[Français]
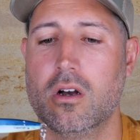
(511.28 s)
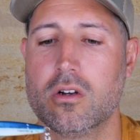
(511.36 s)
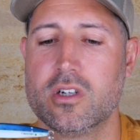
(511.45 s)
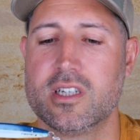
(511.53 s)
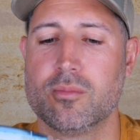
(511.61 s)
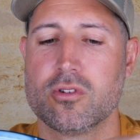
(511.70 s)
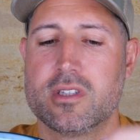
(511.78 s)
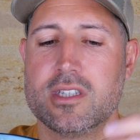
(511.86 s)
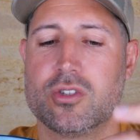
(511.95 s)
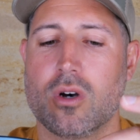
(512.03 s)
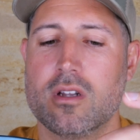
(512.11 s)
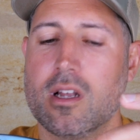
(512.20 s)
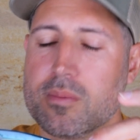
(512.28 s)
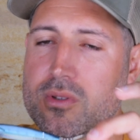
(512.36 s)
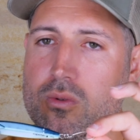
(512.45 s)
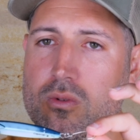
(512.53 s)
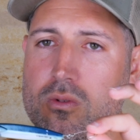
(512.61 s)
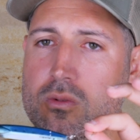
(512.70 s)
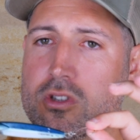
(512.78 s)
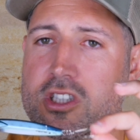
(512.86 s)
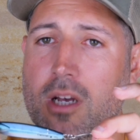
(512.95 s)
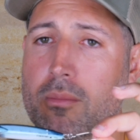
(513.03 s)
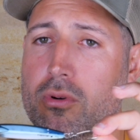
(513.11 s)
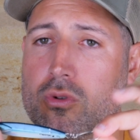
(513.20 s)
que j'ai monté sur un abson
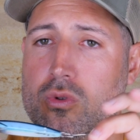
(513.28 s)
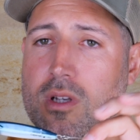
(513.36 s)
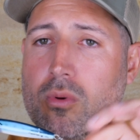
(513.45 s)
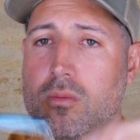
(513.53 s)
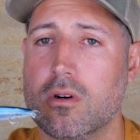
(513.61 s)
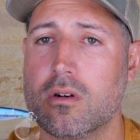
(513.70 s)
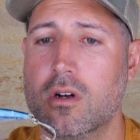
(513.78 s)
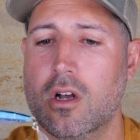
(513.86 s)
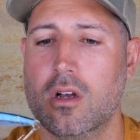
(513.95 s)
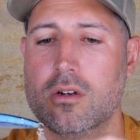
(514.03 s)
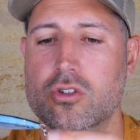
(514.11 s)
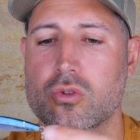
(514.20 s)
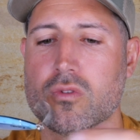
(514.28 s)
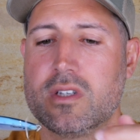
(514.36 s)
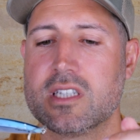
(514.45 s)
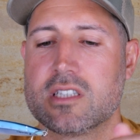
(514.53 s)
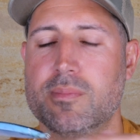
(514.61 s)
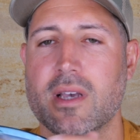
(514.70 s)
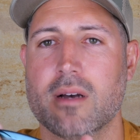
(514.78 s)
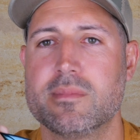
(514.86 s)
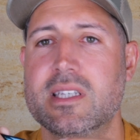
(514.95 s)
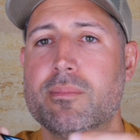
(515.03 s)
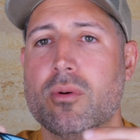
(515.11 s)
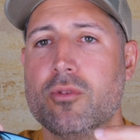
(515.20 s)
simple tout simplement. Je trouve qu'il s'aspire un
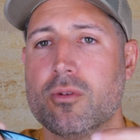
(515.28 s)
petit peu